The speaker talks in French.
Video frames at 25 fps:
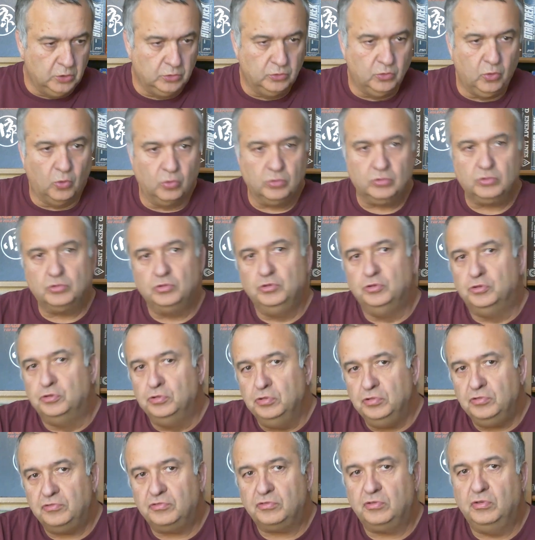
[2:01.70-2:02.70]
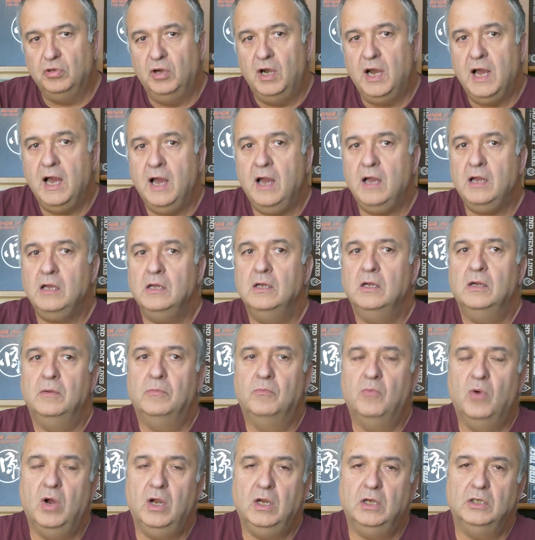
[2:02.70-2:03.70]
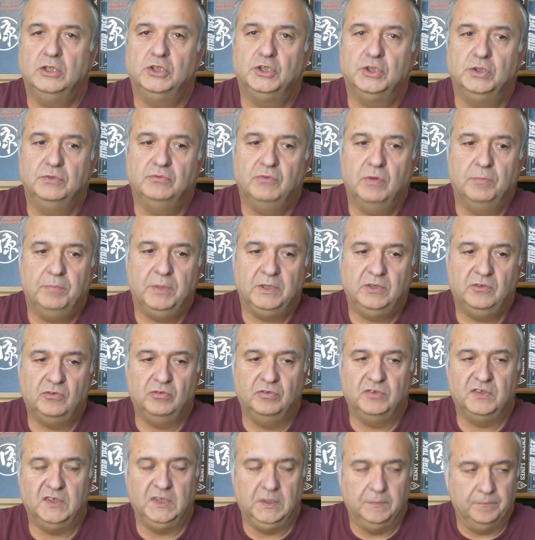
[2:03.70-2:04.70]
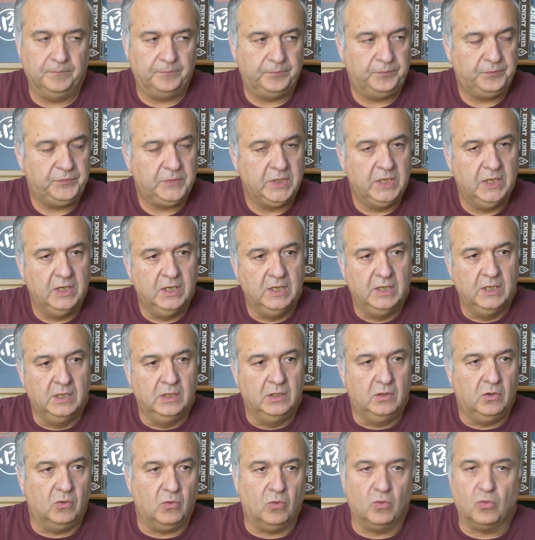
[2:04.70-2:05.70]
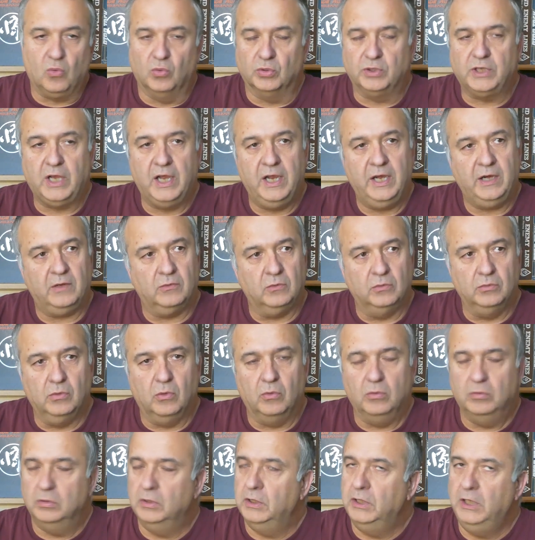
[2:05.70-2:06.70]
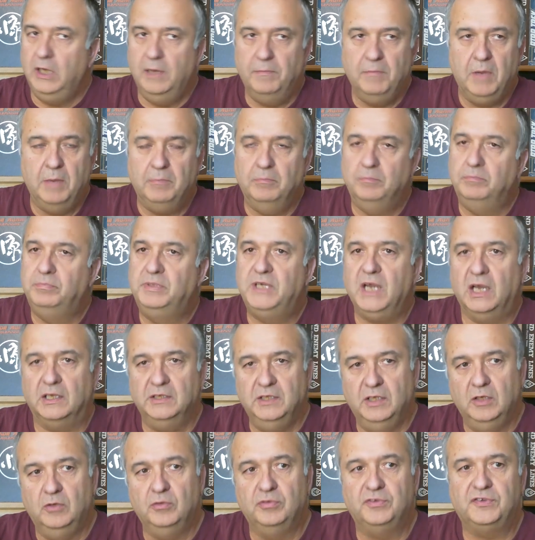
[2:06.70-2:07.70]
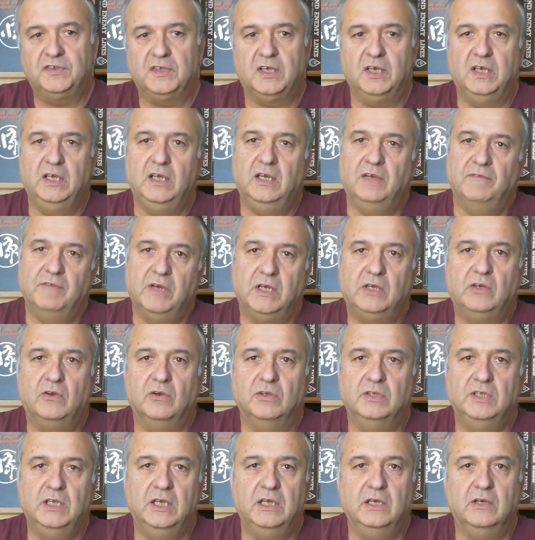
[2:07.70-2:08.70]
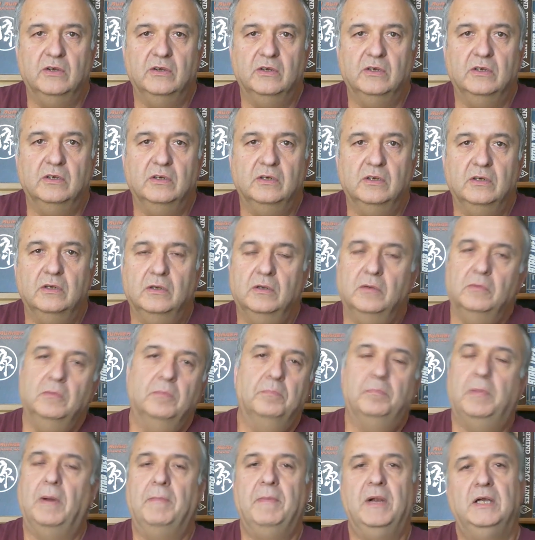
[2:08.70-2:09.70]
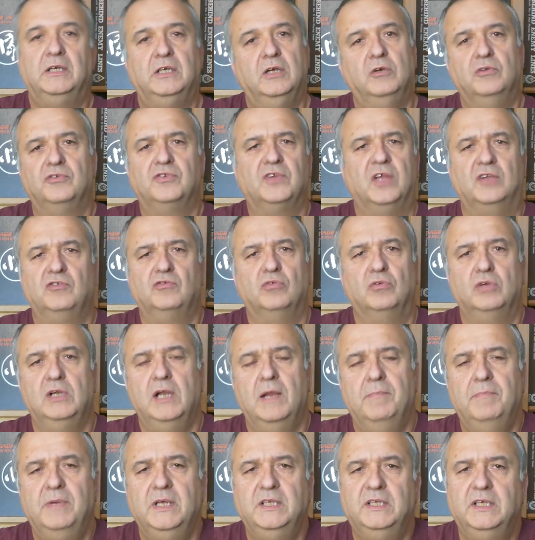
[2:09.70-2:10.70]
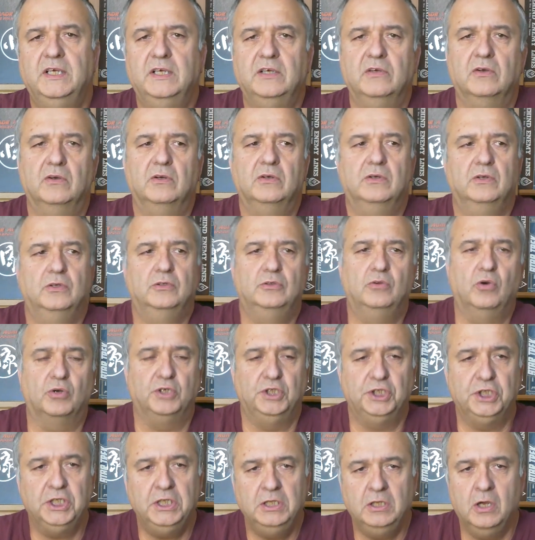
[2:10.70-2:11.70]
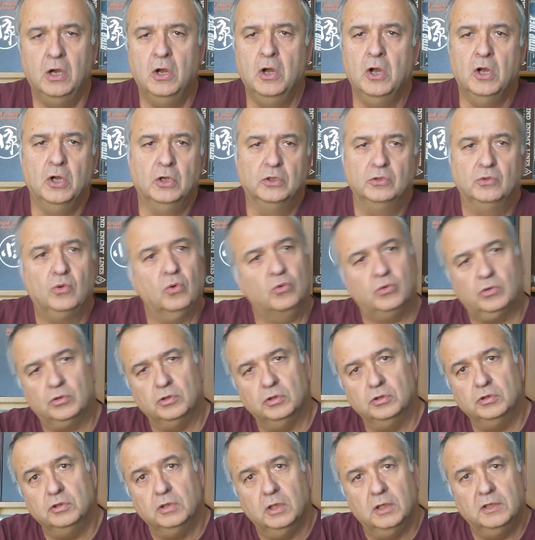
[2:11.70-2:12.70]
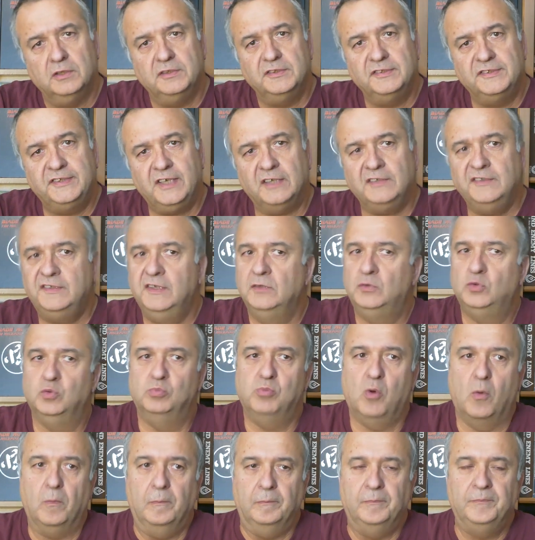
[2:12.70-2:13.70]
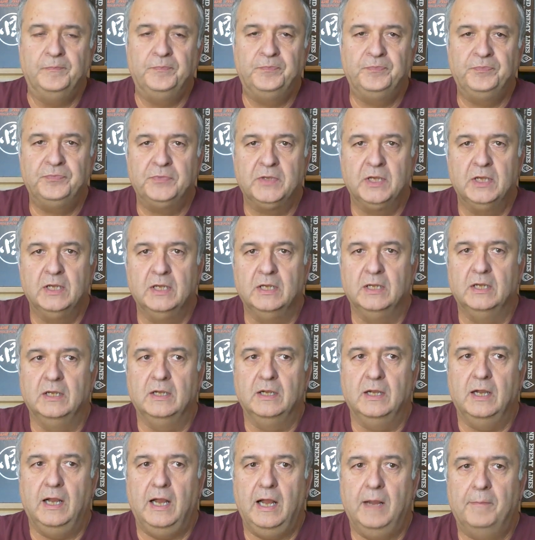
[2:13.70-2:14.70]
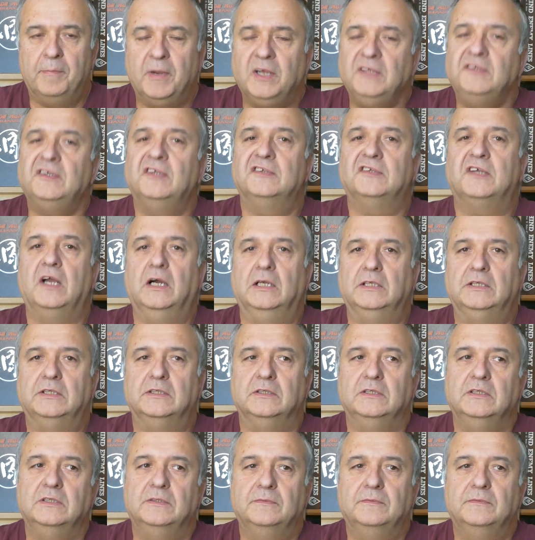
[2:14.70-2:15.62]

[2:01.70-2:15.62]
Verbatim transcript: Donc jusque-là, moi, je ne vois pas de souci. Au contraire, il est même bien illustré avec des, pas mal d'illustrations de la BD d'origine. Donc ça, c'est tout bon. Après, ça se gâte.